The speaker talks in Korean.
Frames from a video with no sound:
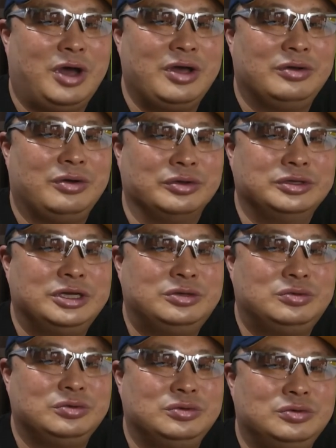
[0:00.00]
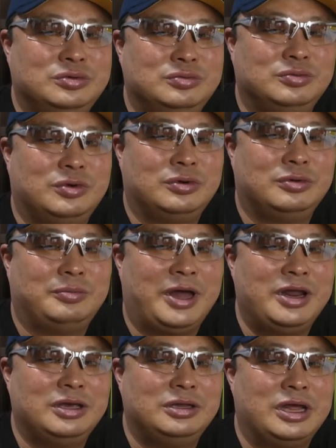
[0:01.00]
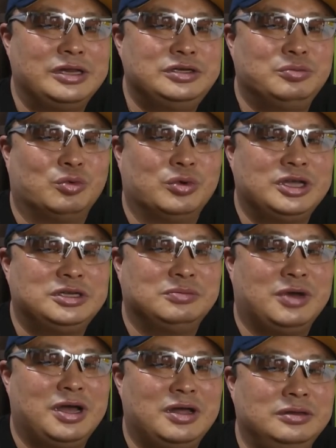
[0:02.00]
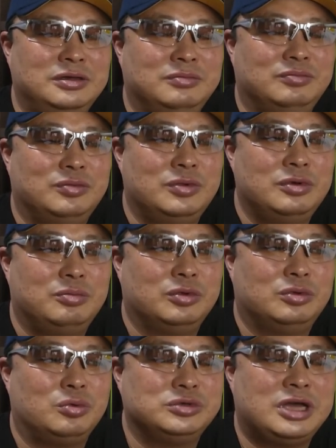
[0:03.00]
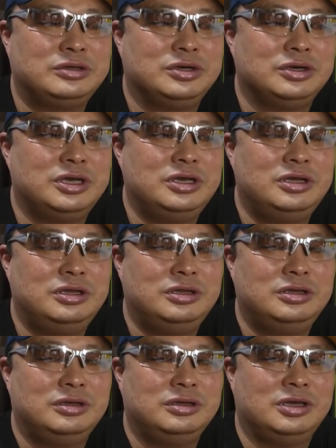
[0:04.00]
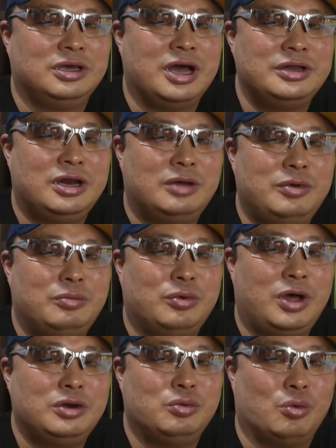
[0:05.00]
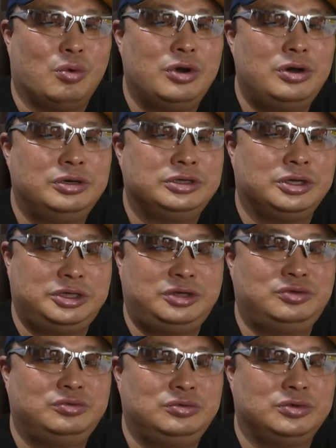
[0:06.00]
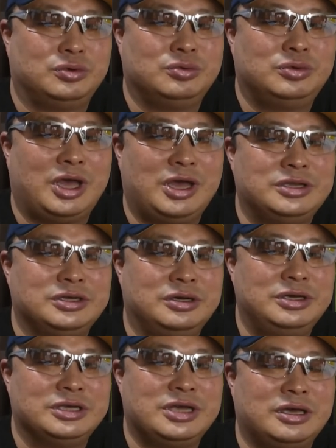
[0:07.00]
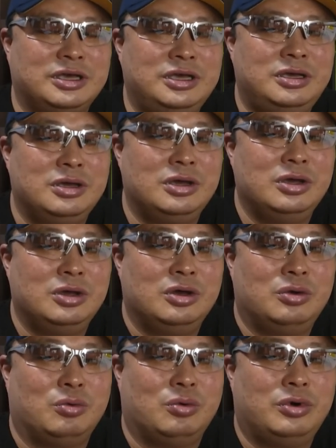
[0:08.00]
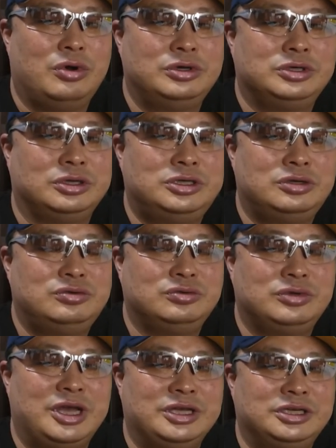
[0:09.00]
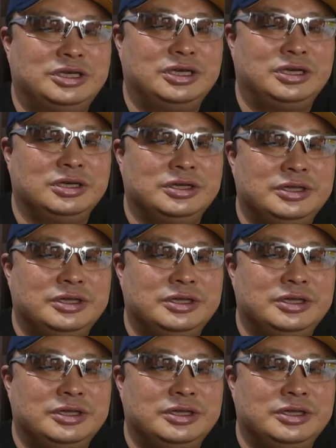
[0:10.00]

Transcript: 과연 언제쯤 뭐 발행이 될지 모르겠지만 뭐 통상적인 기간이라면 한 오월 첫째 주 정도 되겠죠, 예상이. 오월 첫째 주 내지